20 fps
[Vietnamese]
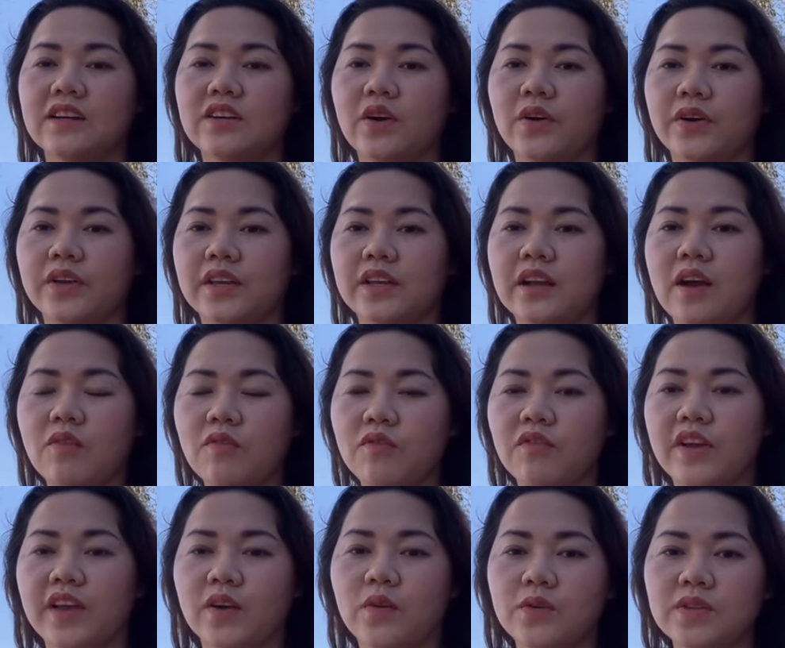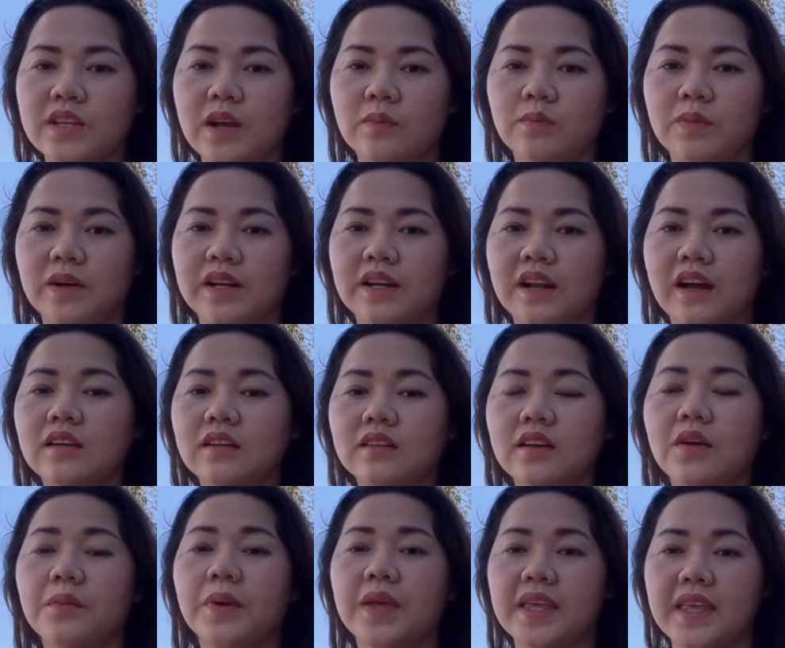rồi công việc của chồng mình
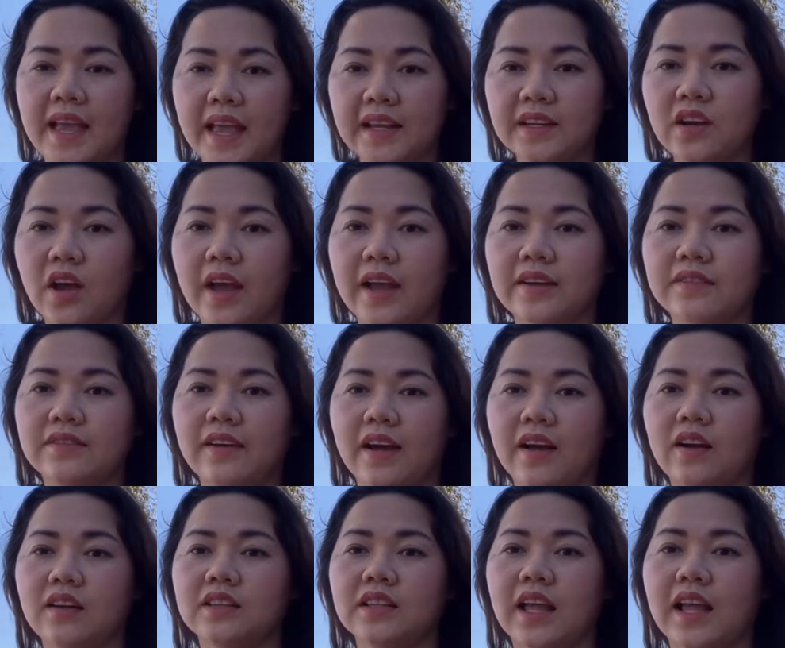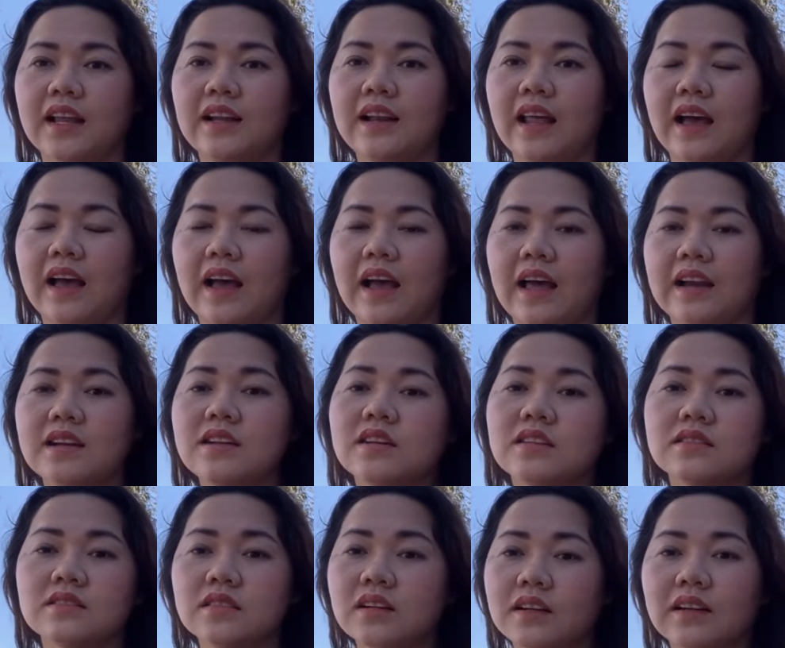nó bị gián đoạn và có thể là ảnh
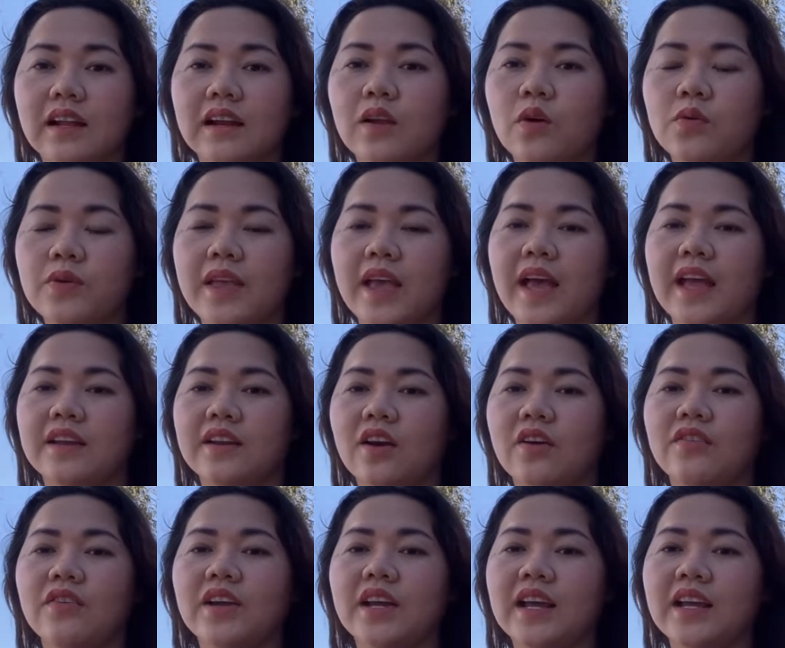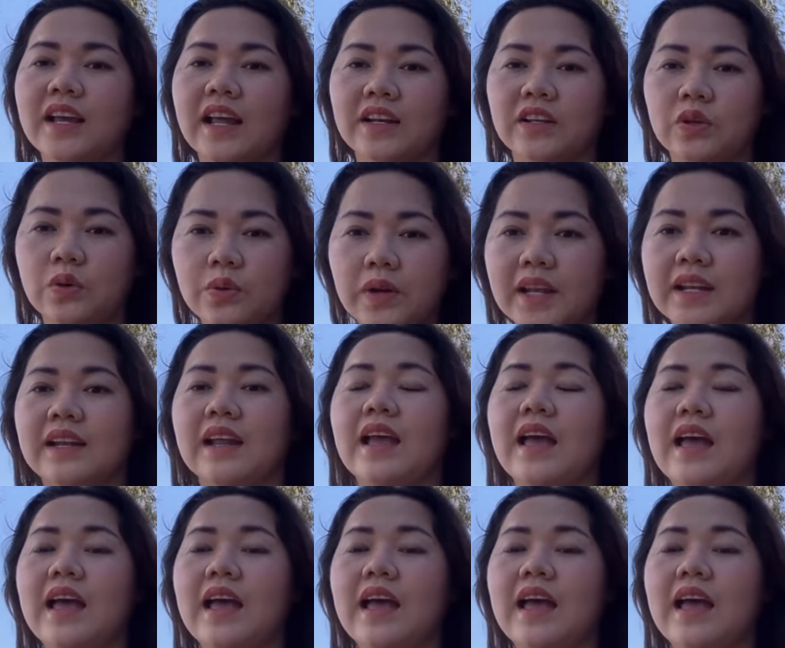hưởng rất là lâu dài đối với cái ngành du lịch.